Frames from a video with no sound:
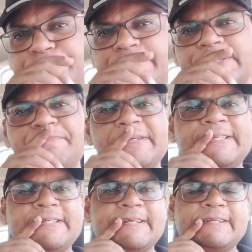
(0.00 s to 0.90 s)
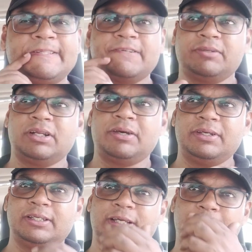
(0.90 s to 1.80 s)
जो बेसिक है ना देखो शिमला
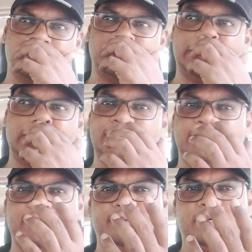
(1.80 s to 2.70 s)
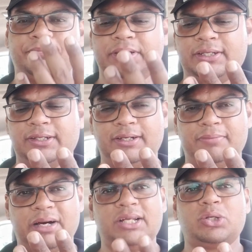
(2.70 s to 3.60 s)
में आपको देखना है जैसे वहाँ पे
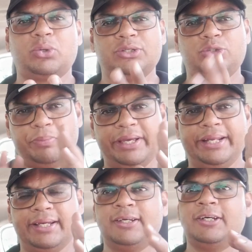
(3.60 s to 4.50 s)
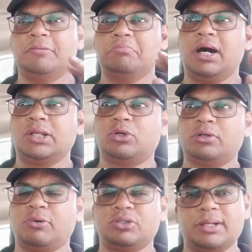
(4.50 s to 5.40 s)
माल रोड है जो मेन है माल रोड
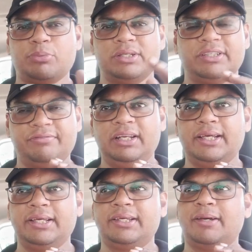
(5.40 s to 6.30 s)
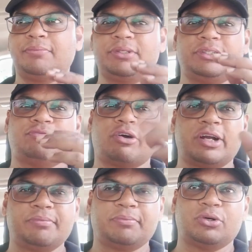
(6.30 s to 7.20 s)
पहुंच के आपको ऐसी फीलिंग आएगी कि आप किसी
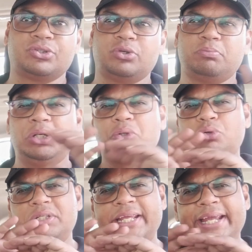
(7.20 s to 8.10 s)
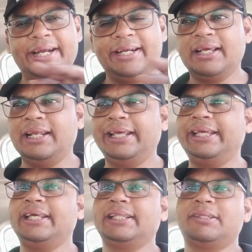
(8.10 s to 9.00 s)
फॉरन में पहुंच गए हो बिल्कुल नीट
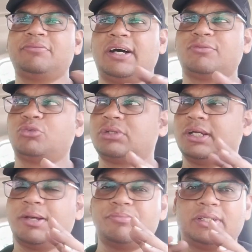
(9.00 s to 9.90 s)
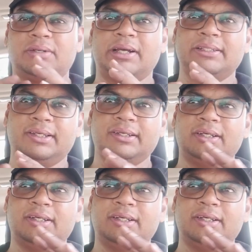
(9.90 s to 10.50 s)
क्लीन एकदम साफ सुथरा कम से कम आई थिंक